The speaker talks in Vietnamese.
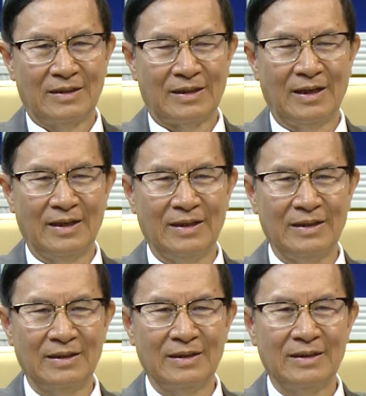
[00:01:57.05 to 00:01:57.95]

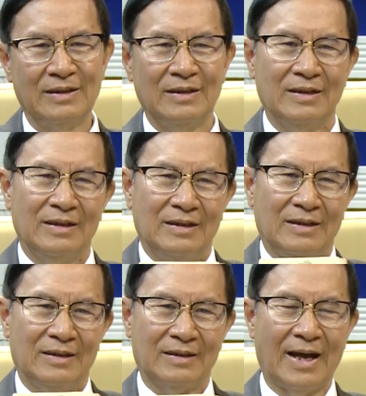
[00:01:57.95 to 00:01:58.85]
thầy
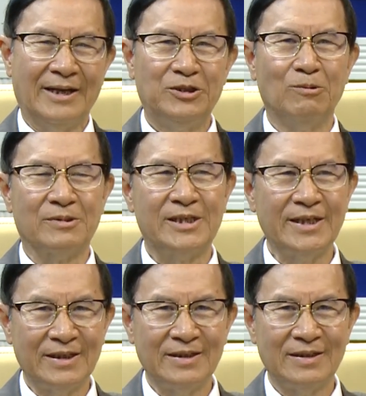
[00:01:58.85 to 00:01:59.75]
đại chủng
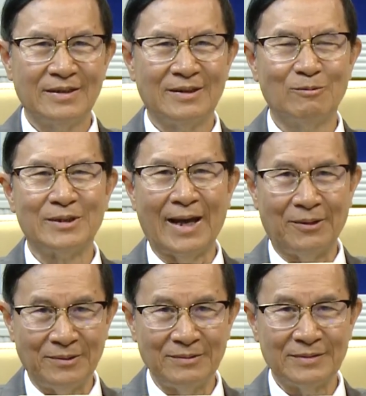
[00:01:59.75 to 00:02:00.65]
sinh công
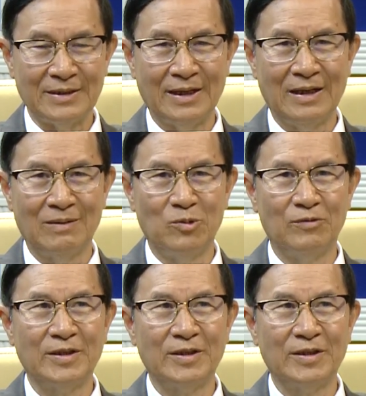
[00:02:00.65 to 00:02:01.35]
giáo tên là bùi văn